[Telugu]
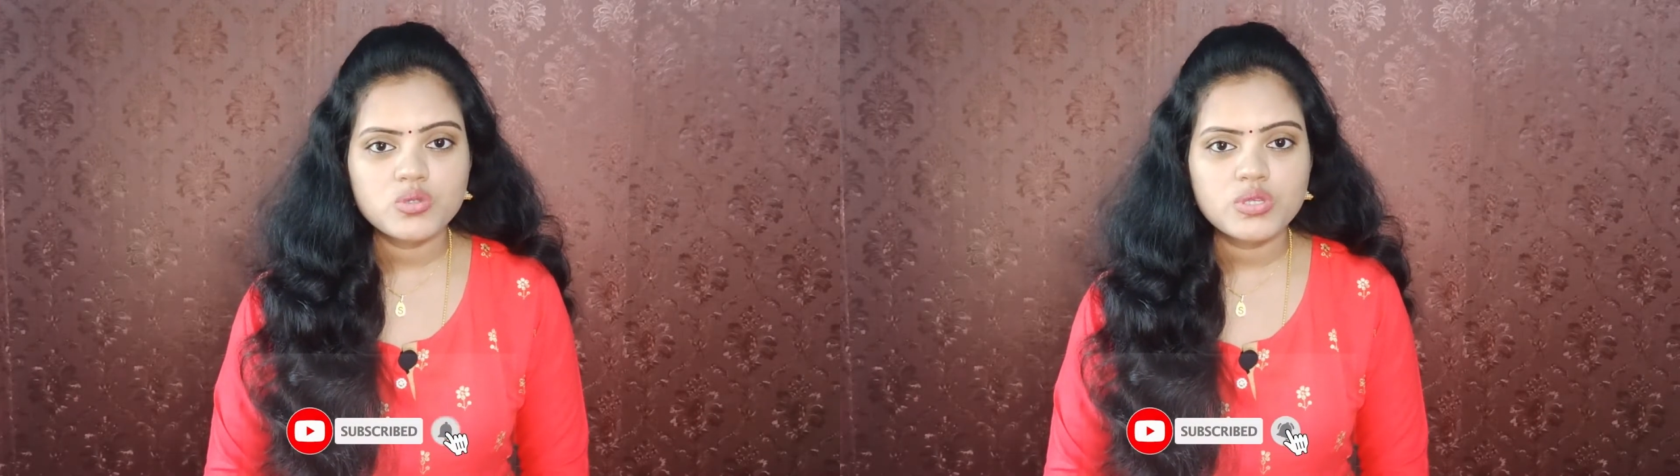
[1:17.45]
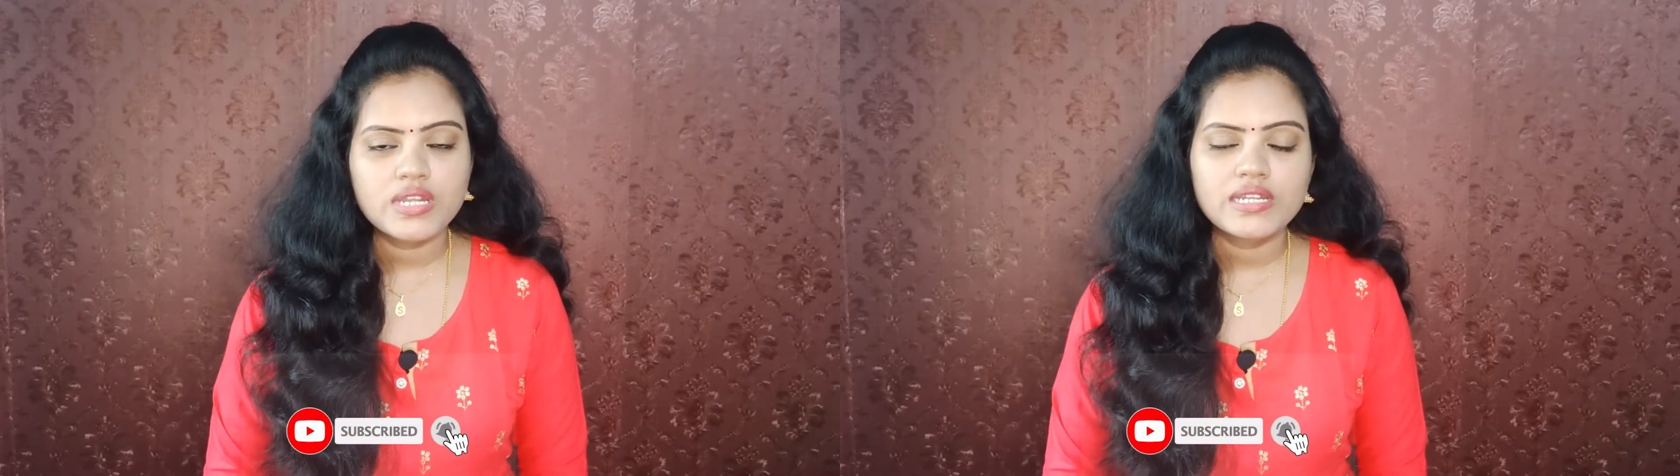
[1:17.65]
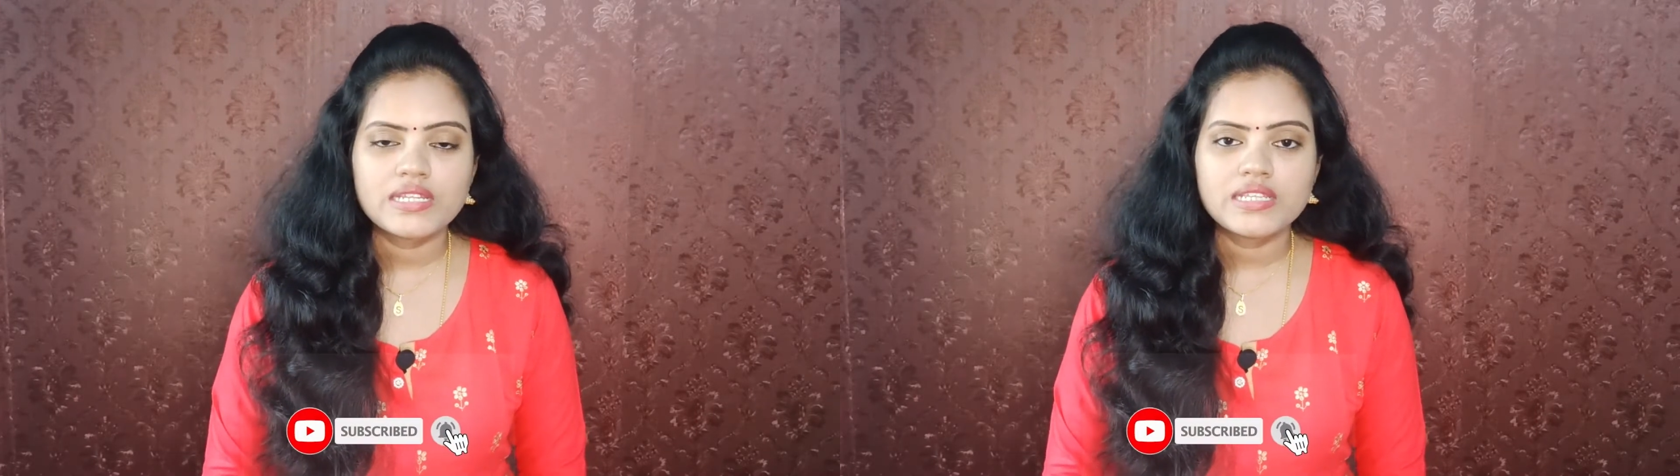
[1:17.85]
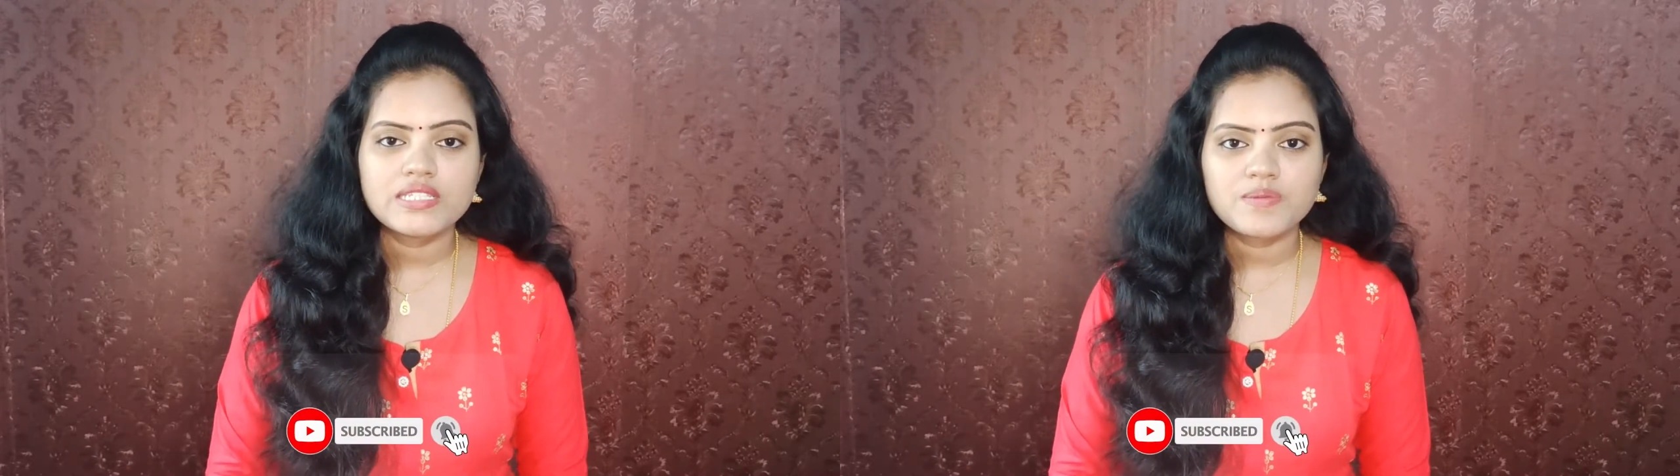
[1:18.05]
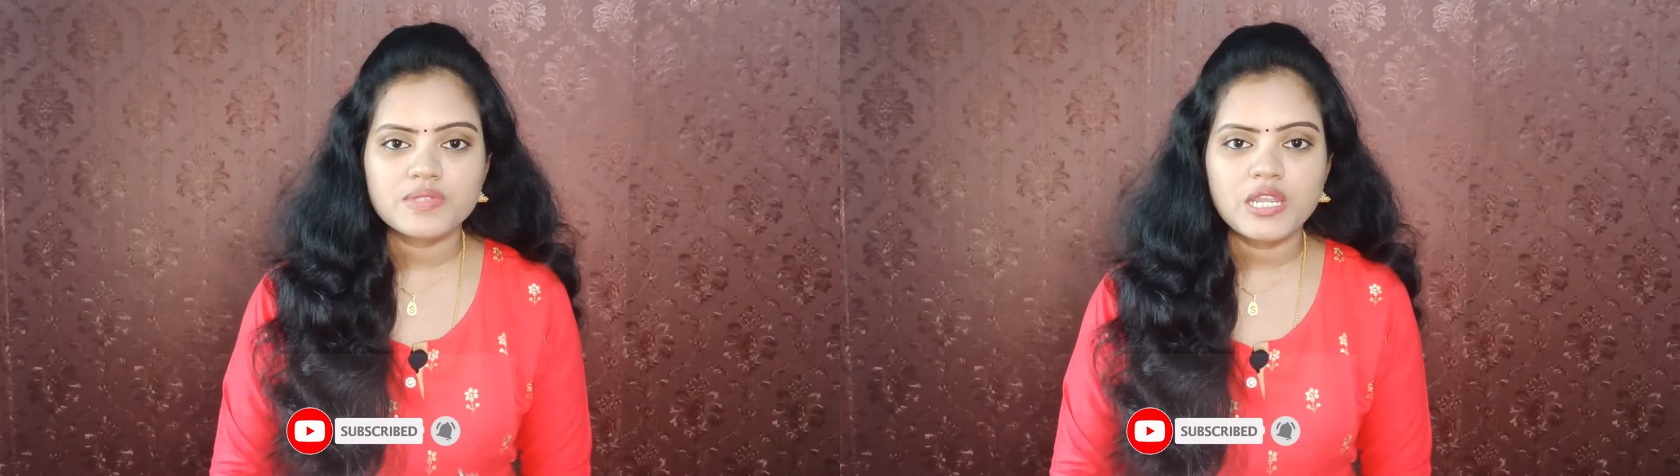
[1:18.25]
చూస్తున్నట్లయితే
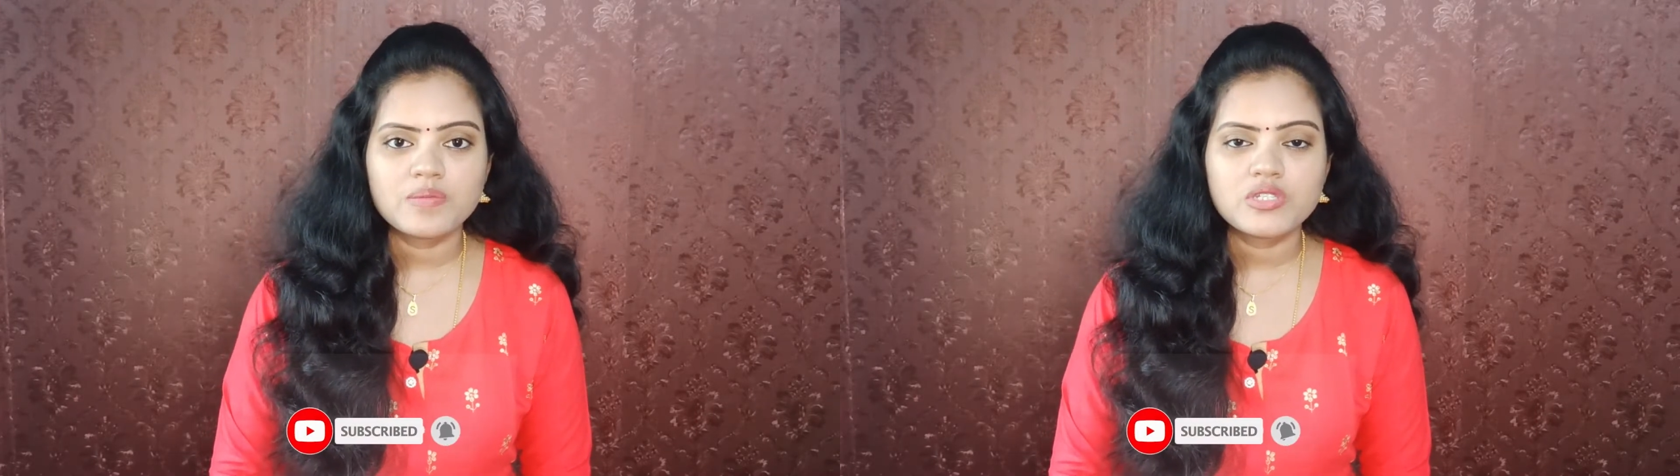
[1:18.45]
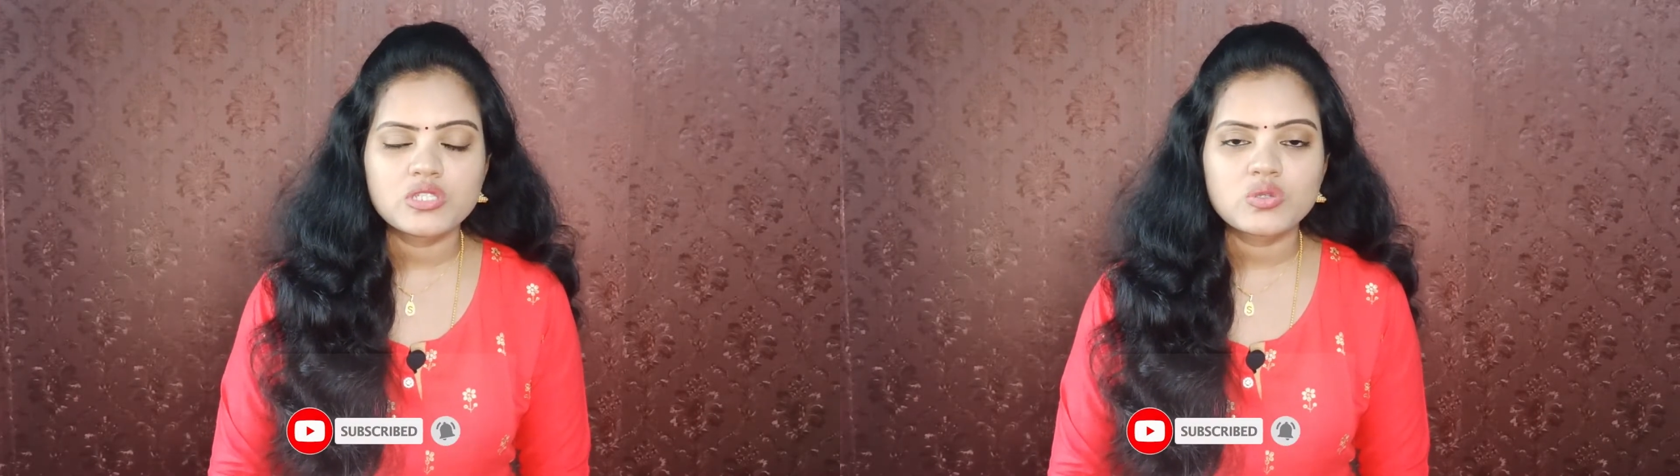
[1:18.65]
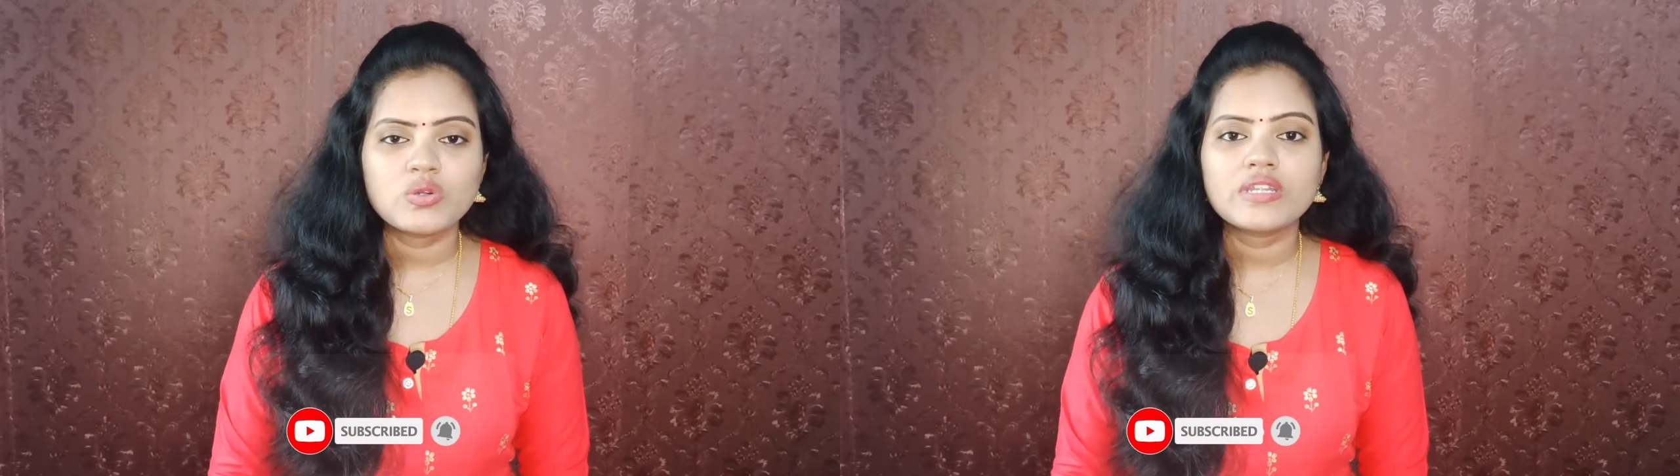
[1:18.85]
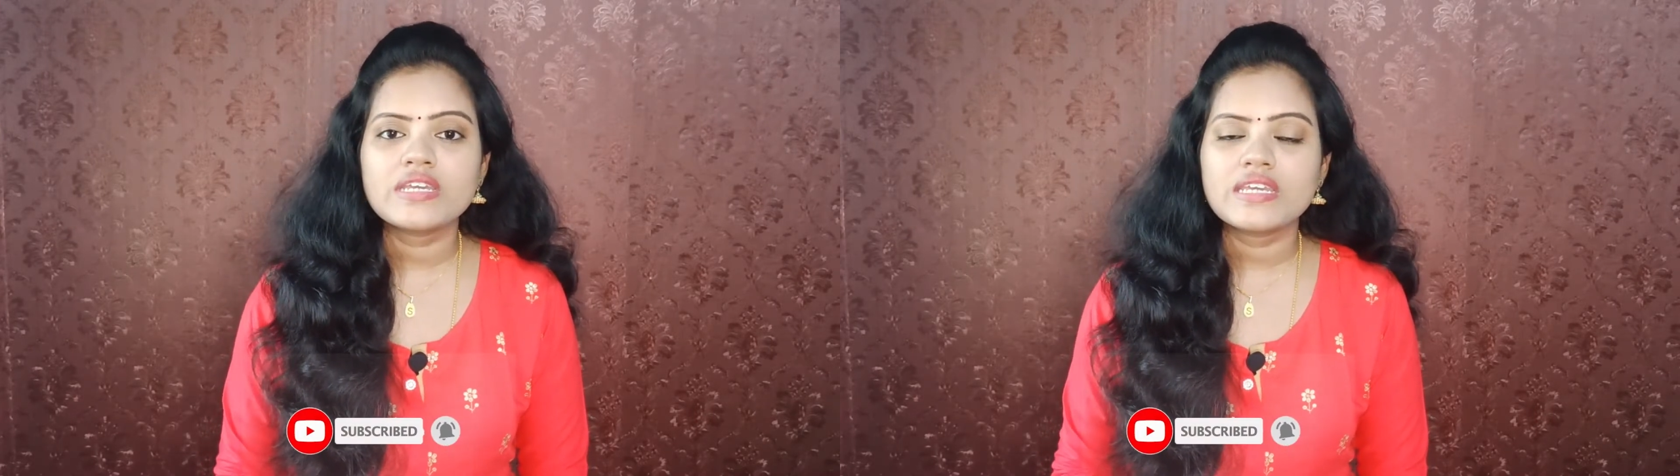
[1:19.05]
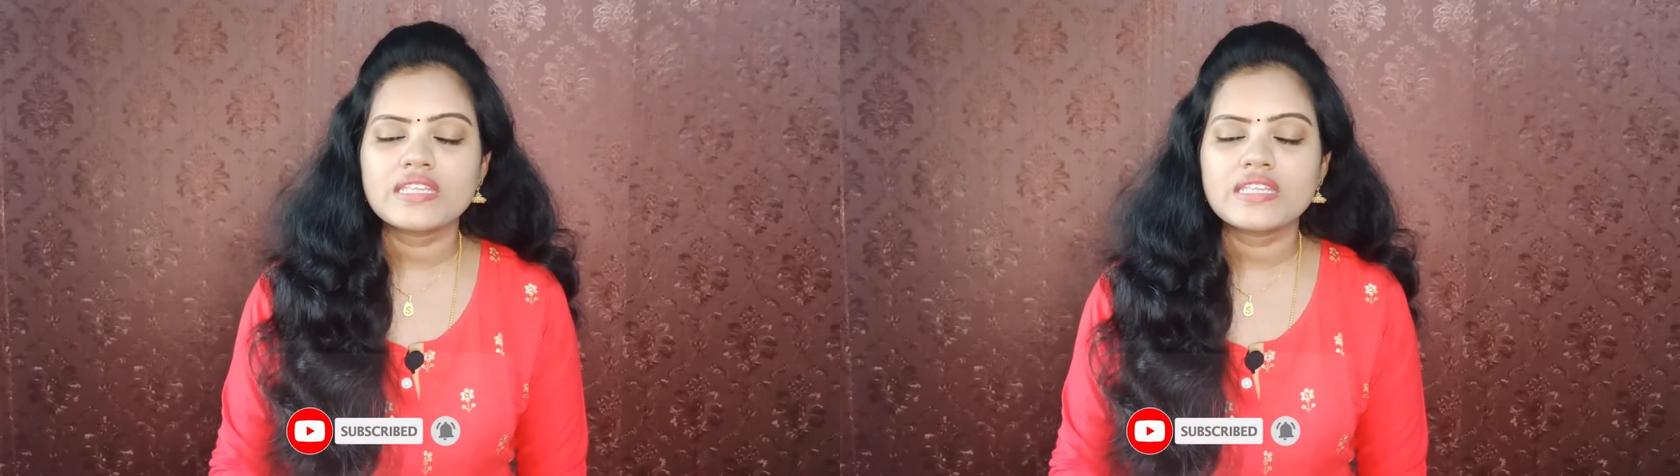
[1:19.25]
సబ్స్క్రైబ్ చేసుకోండి